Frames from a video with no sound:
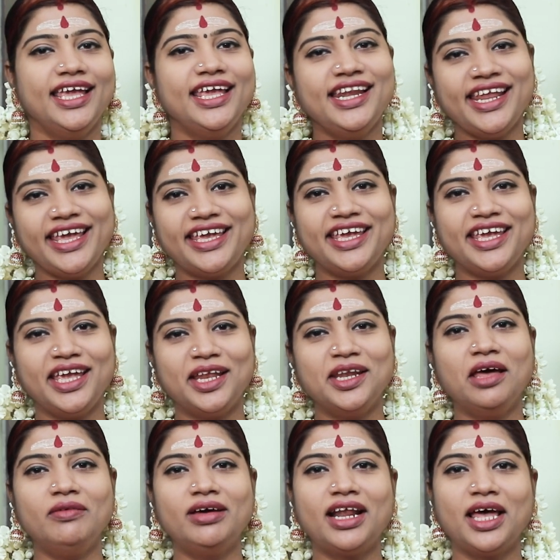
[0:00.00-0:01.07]
இன்னைக்கு
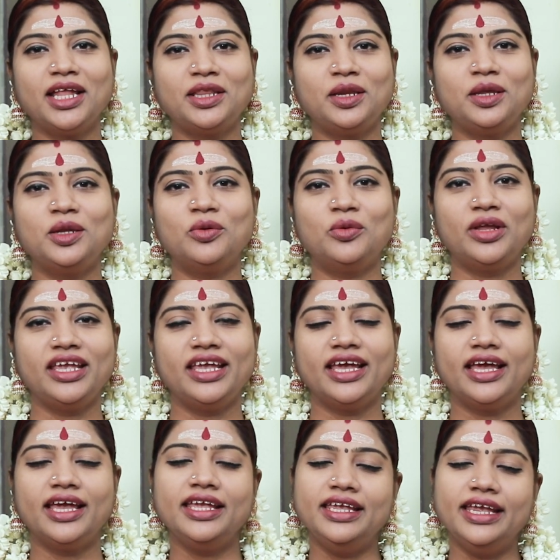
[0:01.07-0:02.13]
நவராத்திரியினுடைய
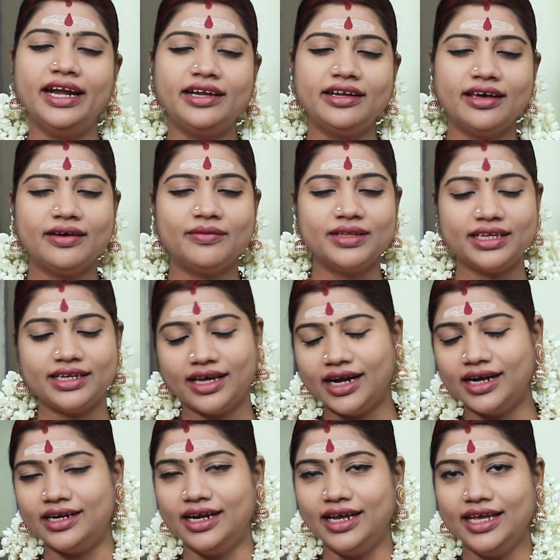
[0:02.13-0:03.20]
எட்டாவது
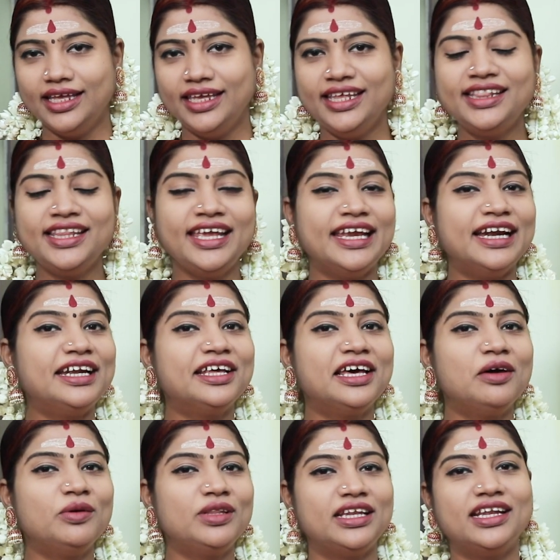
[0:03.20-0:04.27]
நாள் இந்த
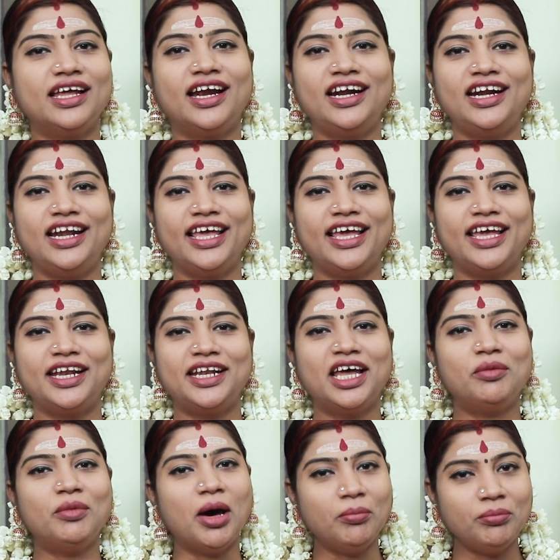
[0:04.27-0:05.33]
எட்டாவது நாள்ல
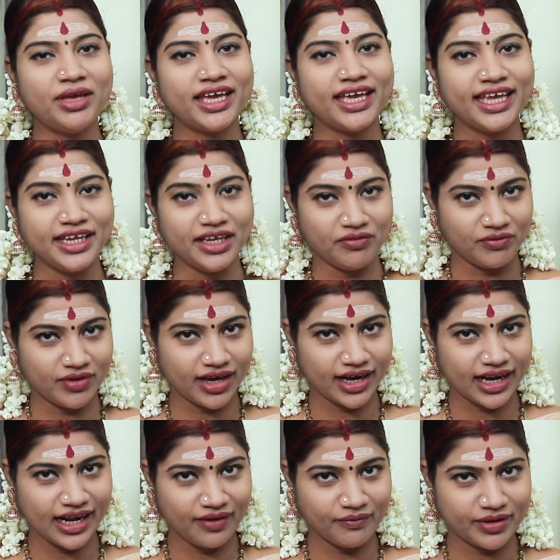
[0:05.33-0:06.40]
நாம் அம்பிகையை
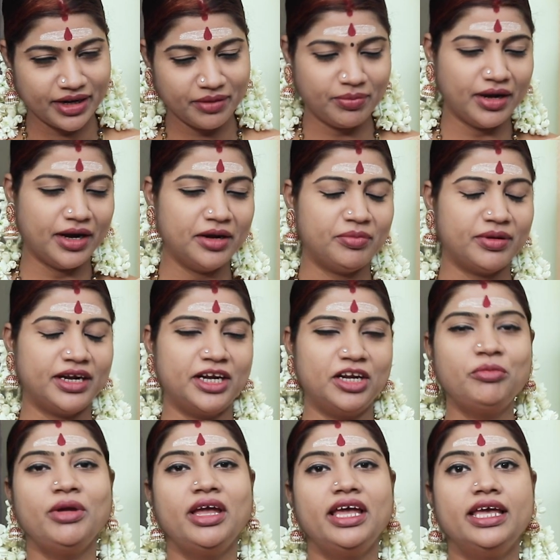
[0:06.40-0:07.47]
எவ்வாறெல்லாம் வழிபாடு
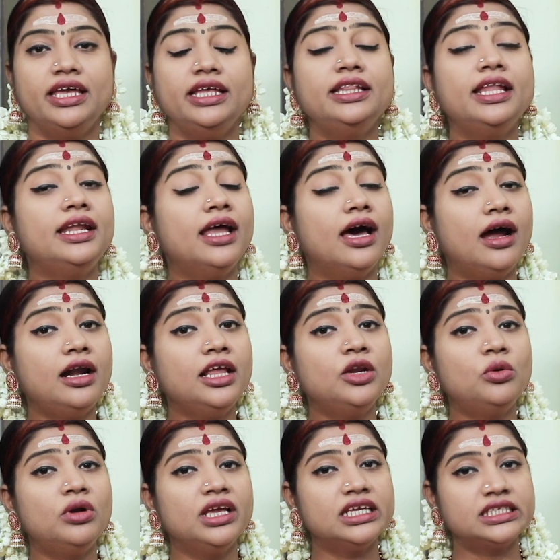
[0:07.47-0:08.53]
பண்ணணும் இந்த
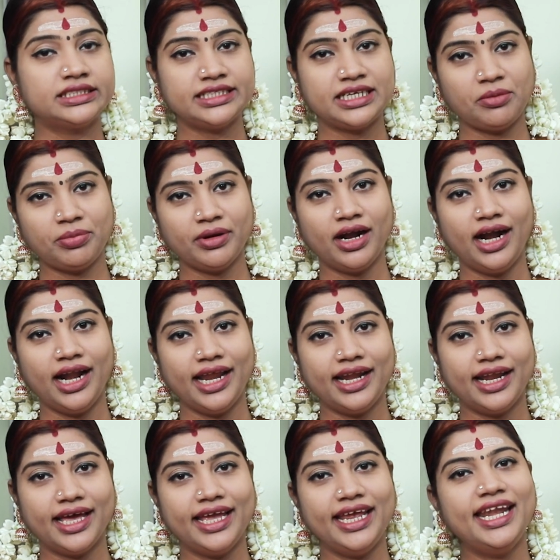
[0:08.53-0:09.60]
நாளினுடைய சிறப்புகள்
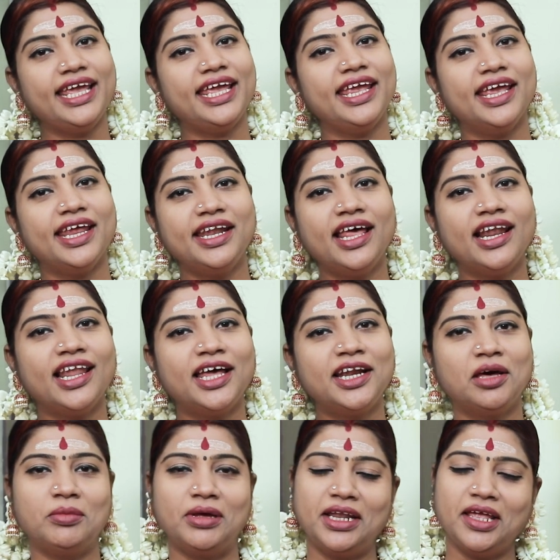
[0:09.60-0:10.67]
என்ன இன்னைக்கு என்னெல்லாம்
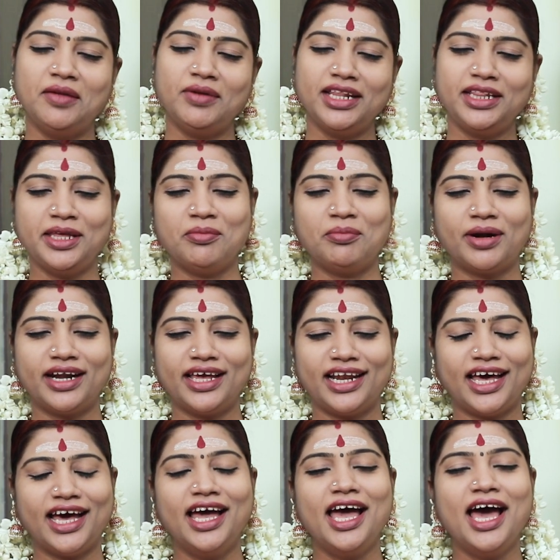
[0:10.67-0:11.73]
நம்ம நைவேத்தியம்
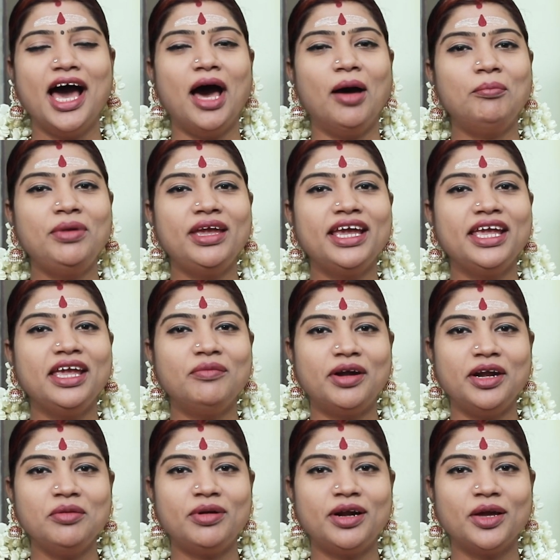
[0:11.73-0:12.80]
பண்ணலாம் அம்பிகையை
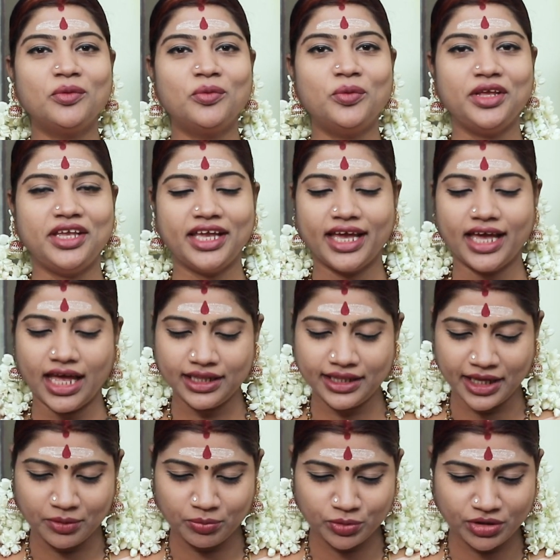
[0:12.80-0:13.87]
வழிபடக்கூடிய அந்த
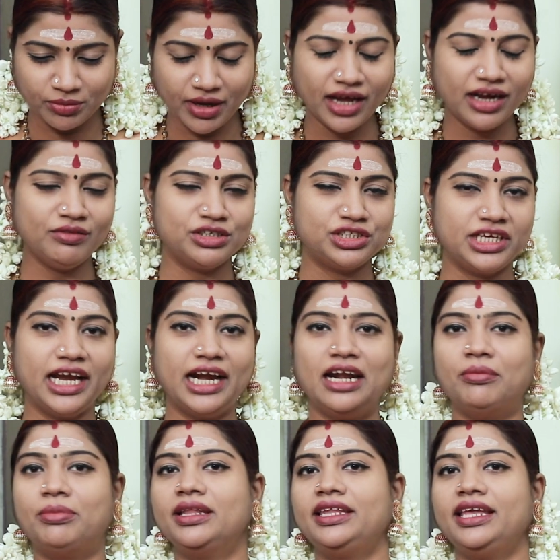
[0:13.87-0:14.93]
அற்புதமான
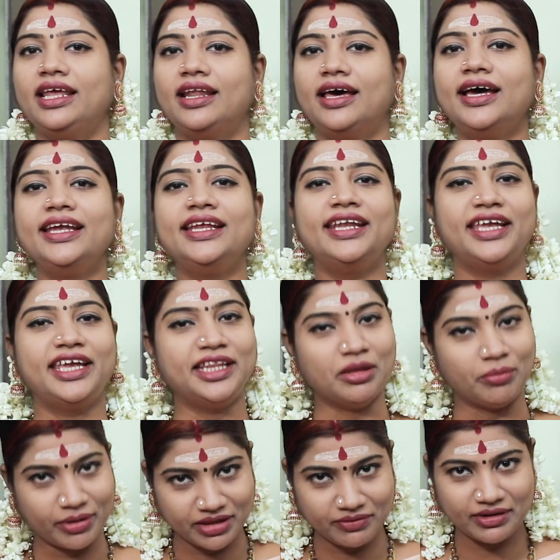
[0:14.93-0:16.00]
விஷயங்களை பத்தியெல்லாம் இன்னைக்கு
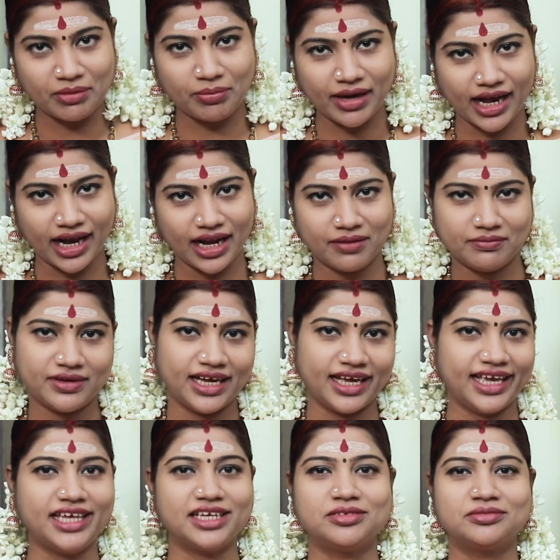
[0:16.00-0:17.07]
இந்த பதிவில் பார்க்கலாம் வாங்க